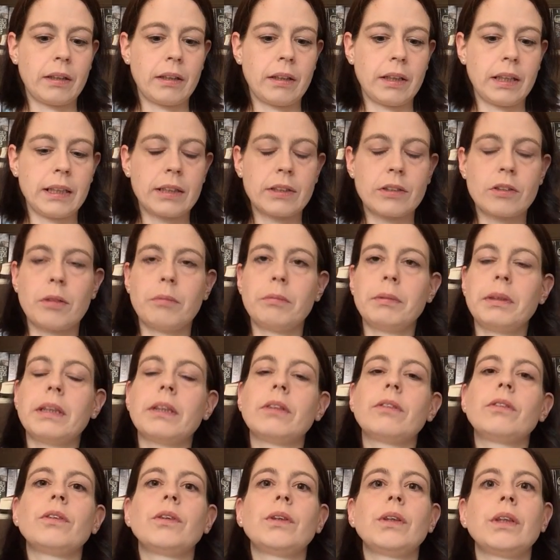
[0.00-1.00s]
ah, jetzt komme ich
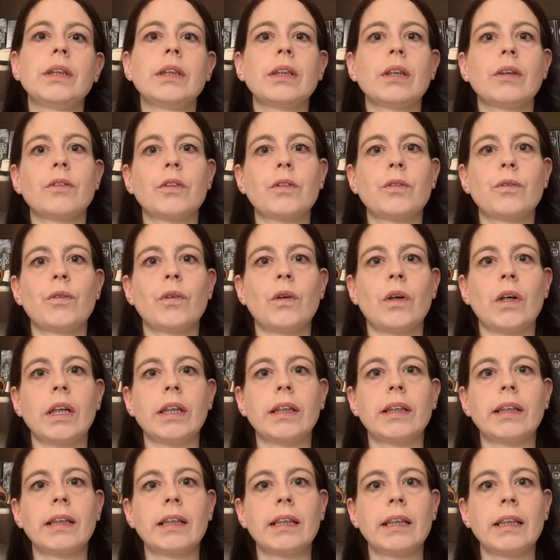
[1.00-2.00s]
natürlich nicht aufs
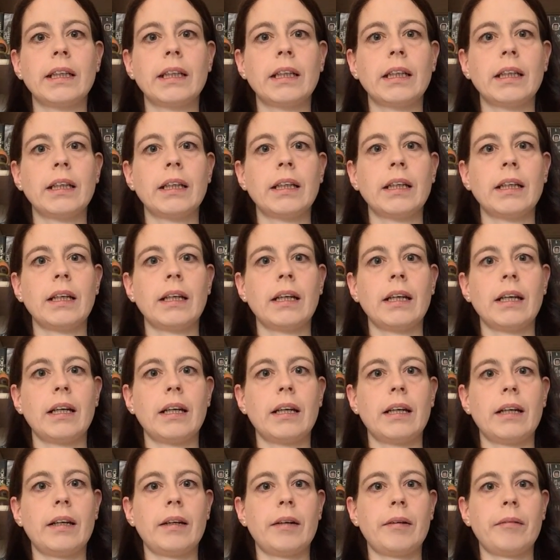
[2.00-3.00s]
Wort,
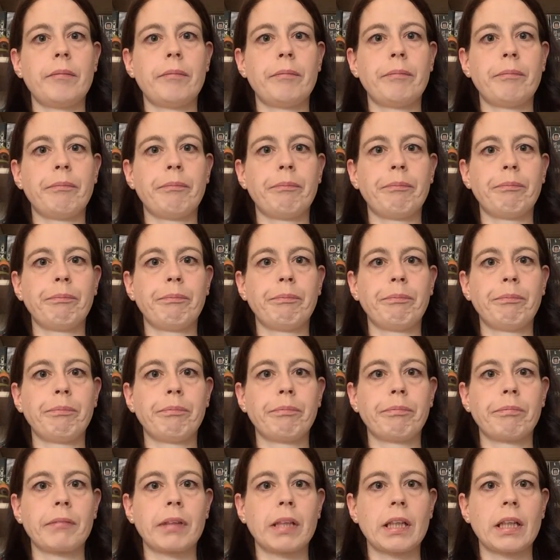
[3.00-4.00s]
ähm,
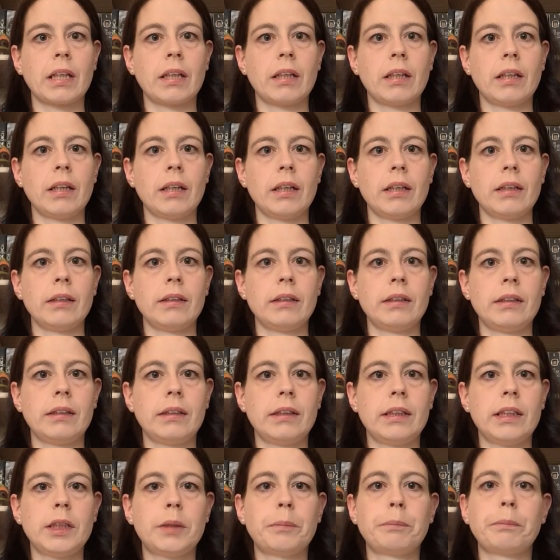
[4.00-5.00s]

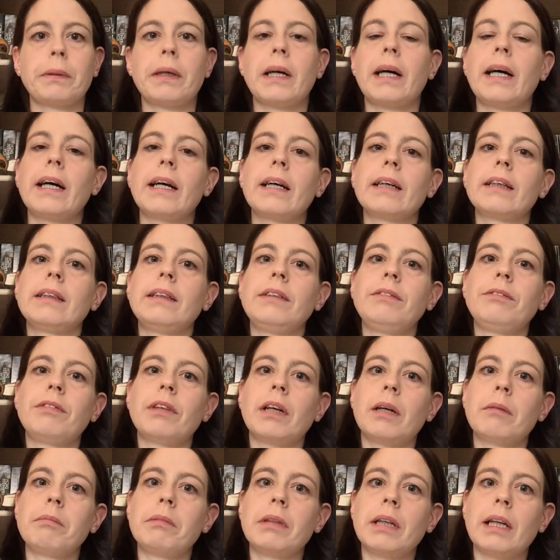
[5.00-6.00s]
die Sprache, die
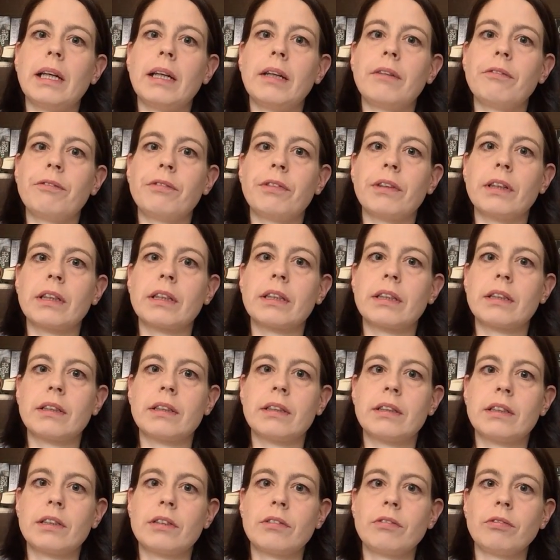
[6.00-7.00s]
war mir einfach
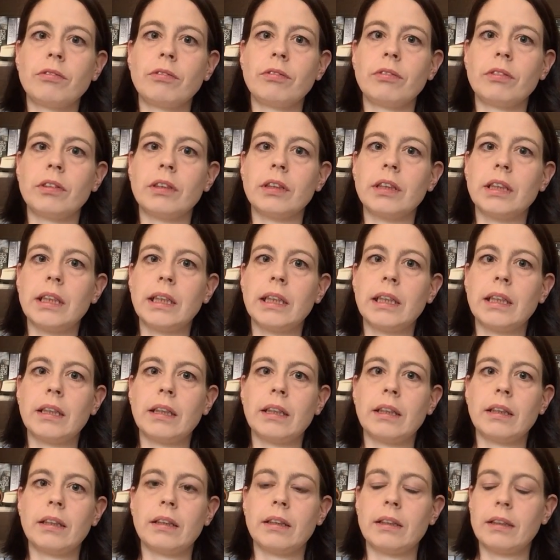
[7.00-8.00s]
zu,
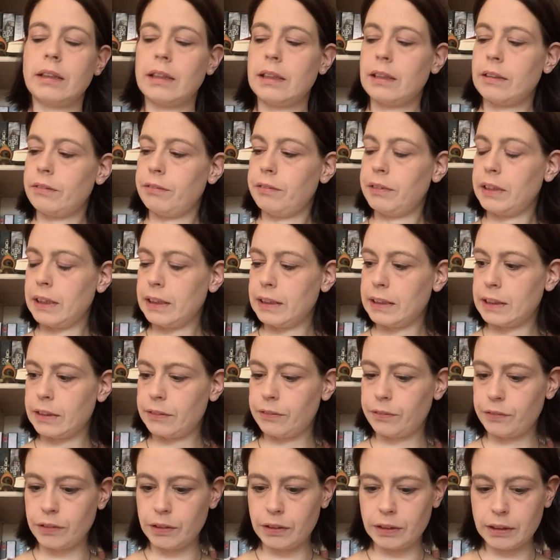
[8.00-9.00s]
ach, wie heißt
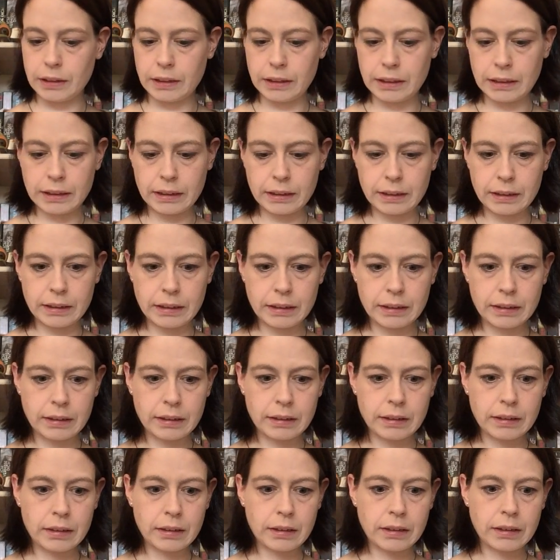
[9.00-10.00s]
das Wort denn jetzt?
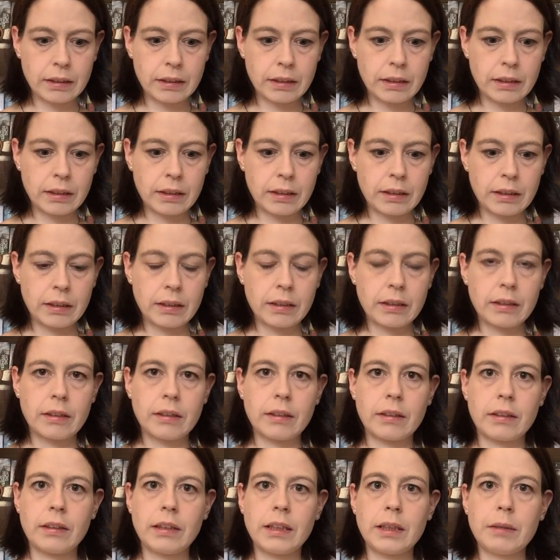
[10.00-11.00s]

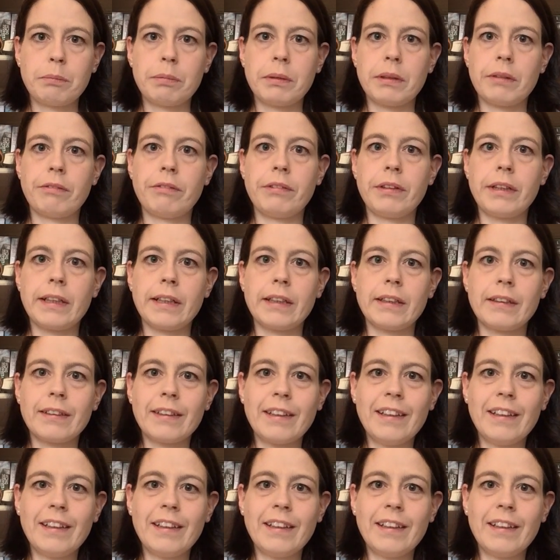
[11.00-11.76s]
Nicht pervers.